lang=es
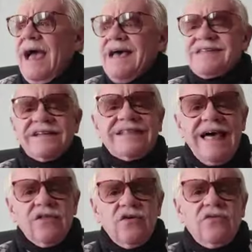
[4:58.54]

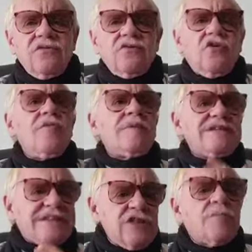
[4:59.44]
acertado,
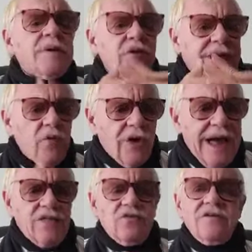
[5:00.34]
convencido pero
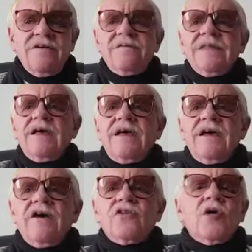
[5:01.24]
equivocado.
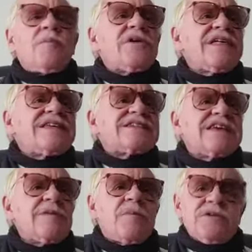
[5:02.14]
No puede
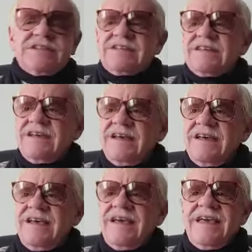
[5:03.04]
decir, pues,
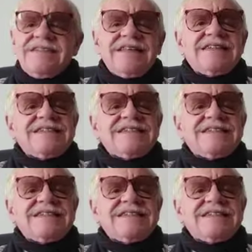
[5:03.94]
que este